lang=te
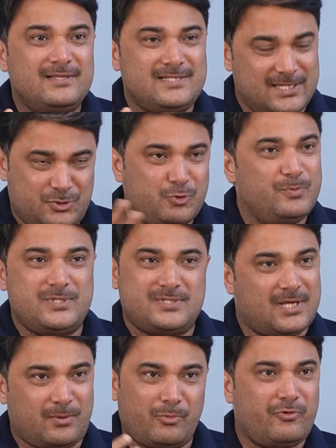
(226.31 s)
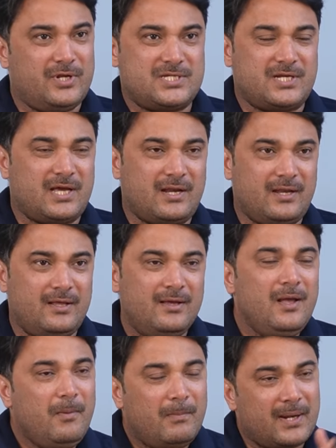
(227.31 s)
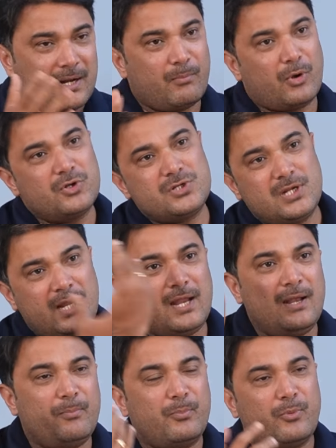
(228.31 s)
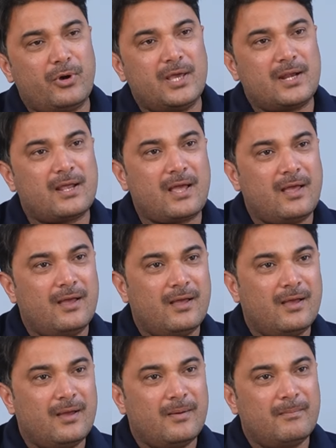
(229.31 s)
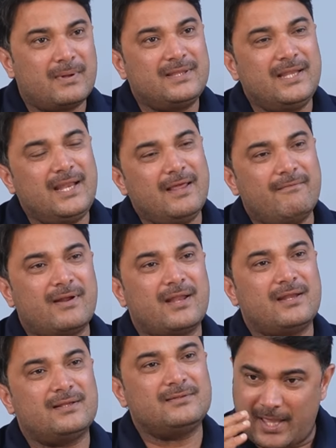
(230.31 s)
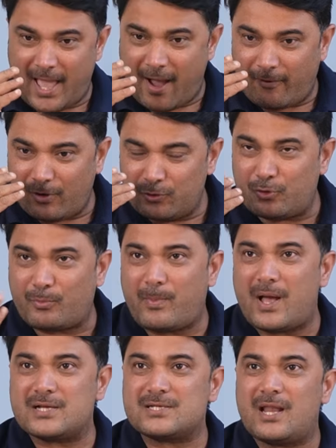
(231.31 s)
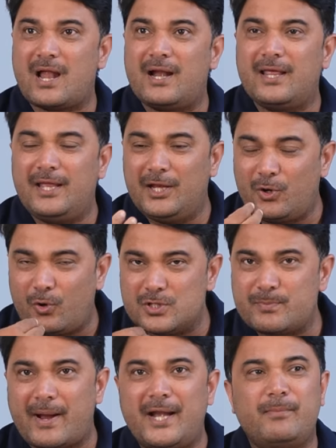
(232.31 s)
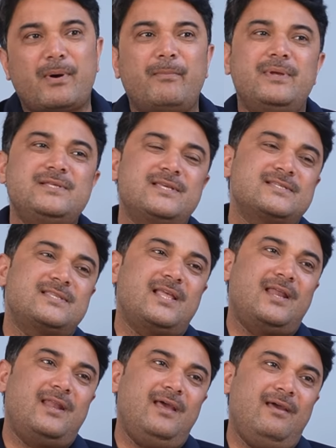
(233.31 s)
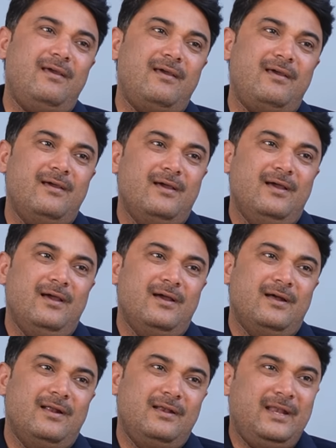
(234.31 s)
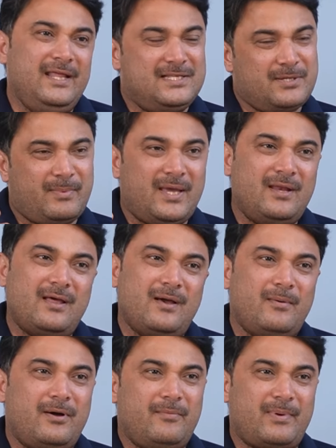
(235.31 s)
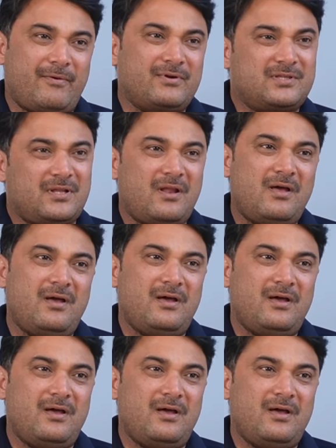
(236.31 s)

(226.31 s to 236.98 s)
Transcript: చేసి చూపిస్తున్నారు భువనేశ్వర్ గారిని మరి ఇక్కడ మనుషులే వెళ్ళిపోయారుగా మరి దీన్నేమనాలి కేవలం దుర్భాషలాడి ఇంట్లోంచి బయటికి పంపించేస్తేనే నీచమైన ప్రవర్తన